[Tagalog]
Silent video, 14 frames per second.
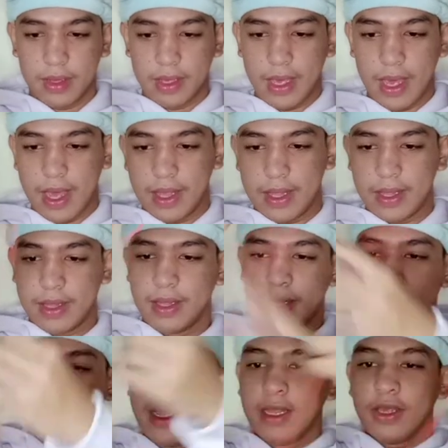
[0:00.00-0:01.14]
Yan.
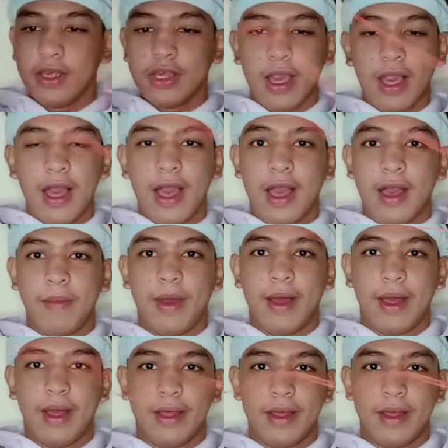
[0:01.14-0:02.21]
Ganito siya kahaba.